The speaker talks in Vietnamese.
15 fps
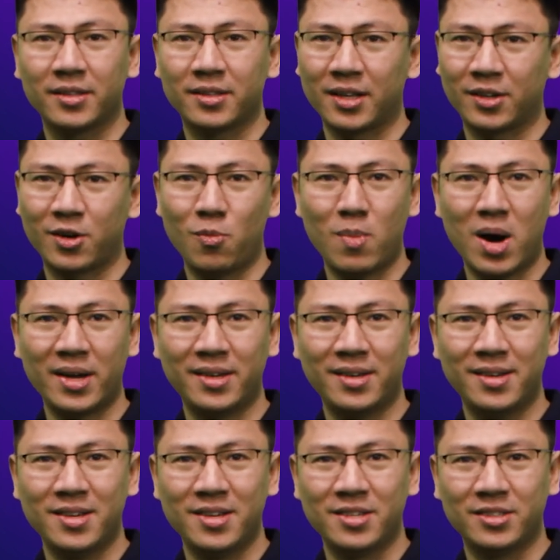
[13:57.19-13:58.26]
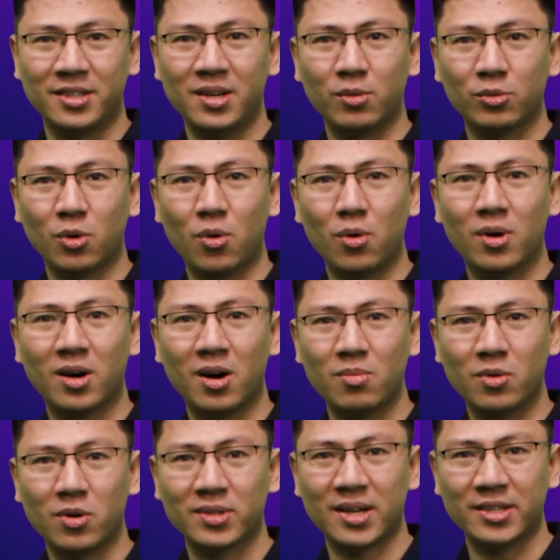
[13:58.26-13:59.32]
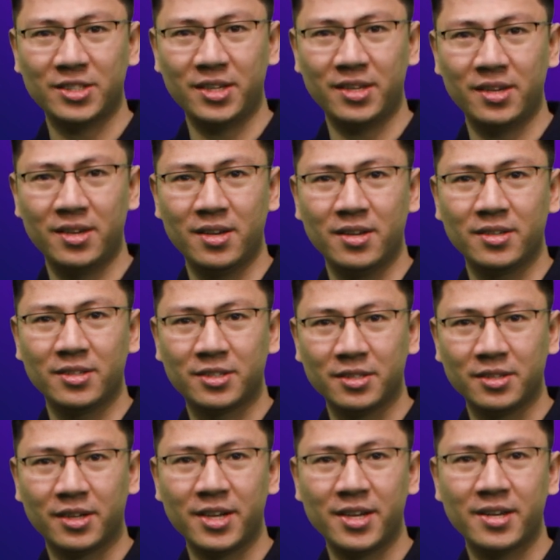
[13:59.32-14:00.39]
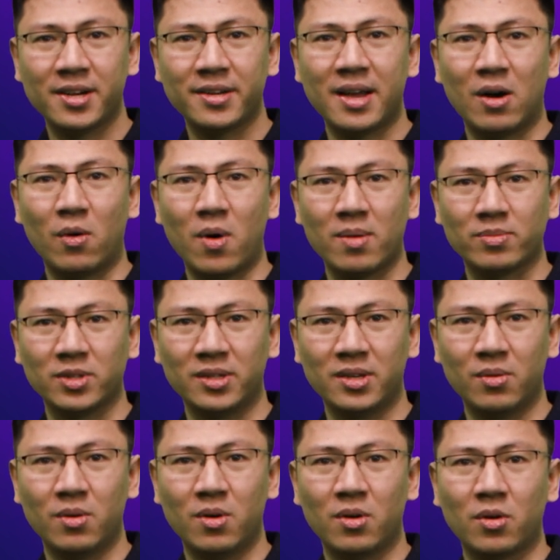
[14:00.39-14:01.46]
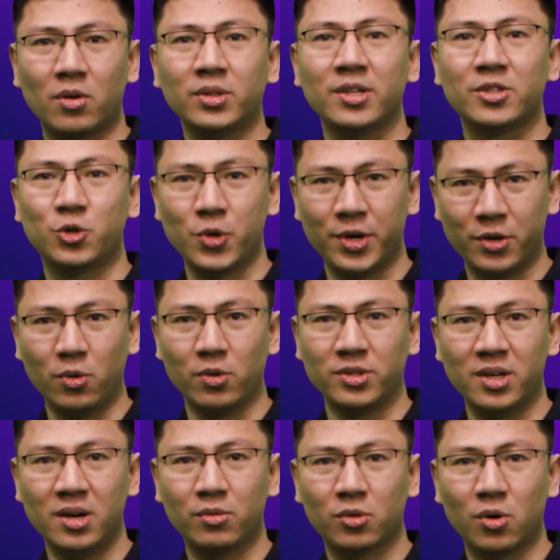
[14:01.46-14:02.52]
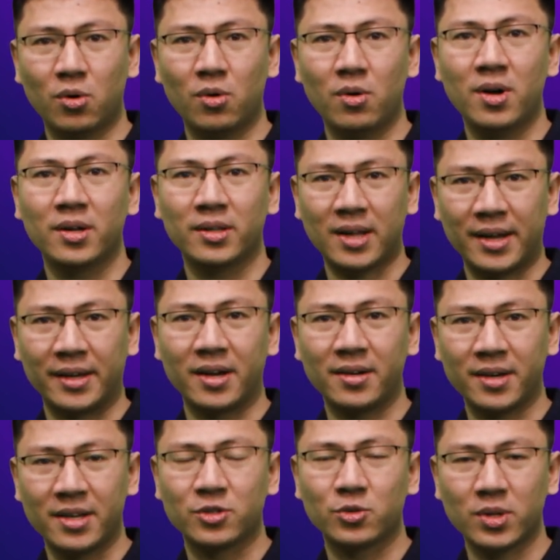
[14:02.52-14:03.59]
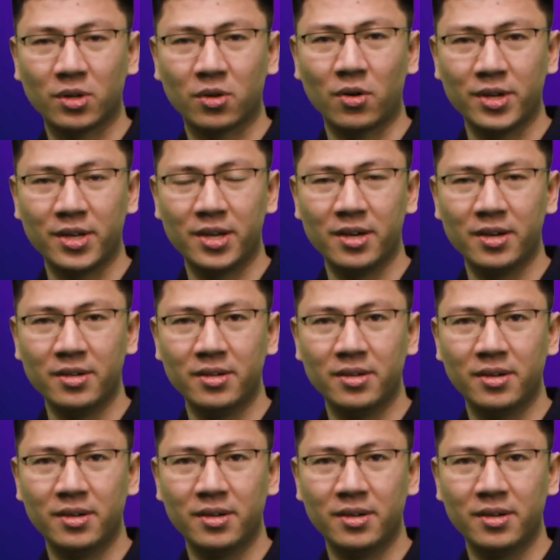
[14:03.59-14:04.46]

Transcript: Thật không may, dữ liệu thô không có giá trị trừ khi các nhà khoa học dữ liệu có thể chuyển đổi dữ liệu thô thành các đề xuất có ý nghĩa.